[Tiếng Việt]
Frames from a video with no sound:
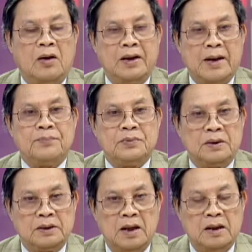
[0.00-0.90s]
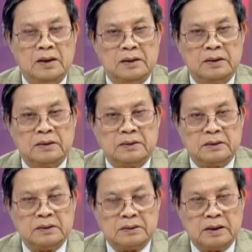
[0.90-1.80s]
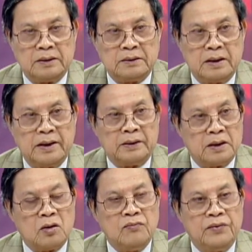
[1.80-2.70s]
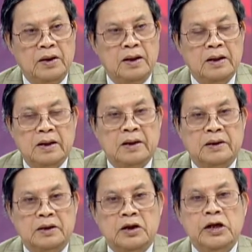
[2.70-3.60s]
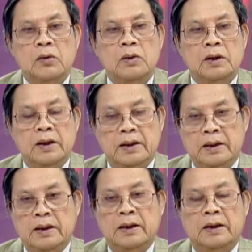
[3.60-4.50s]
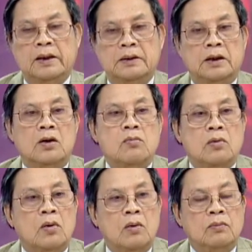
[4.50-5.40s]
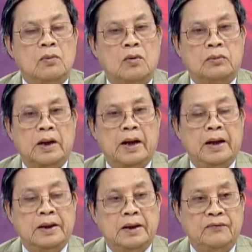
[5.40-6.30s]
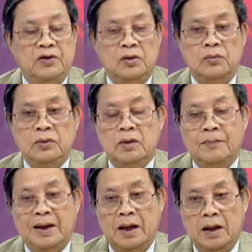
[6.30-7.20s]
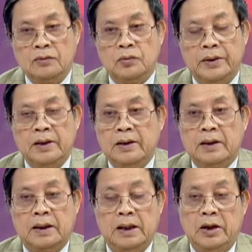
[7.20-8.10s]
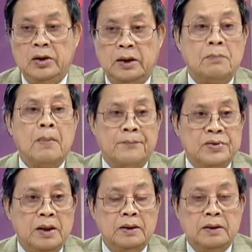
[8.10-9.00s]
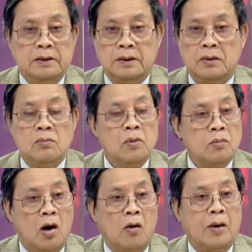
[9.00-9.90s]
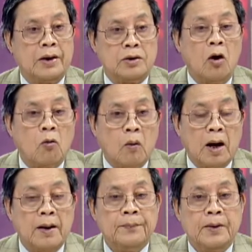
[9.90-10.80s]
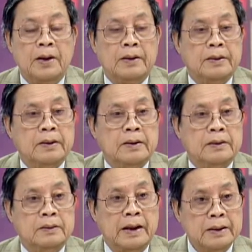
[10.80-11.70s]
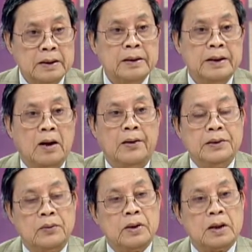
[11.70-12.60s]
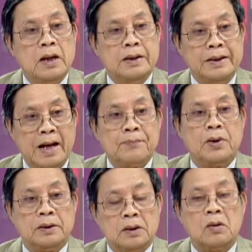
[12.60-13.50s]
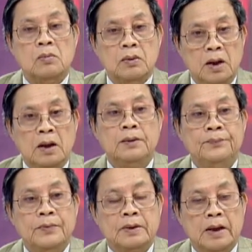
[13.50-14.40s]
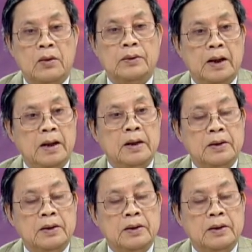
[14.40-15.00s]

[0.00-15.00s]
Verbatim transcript: ghép thử cái, cái tử cung vì nhiều người tử cung không có thể ví dụ như mình lớn tuổi thì thực bẩm sinh tử cung không có hoặc là nhỏ quá ừ. thì những người đó nhiều khi cần ghép cái tử cung lớn để có thể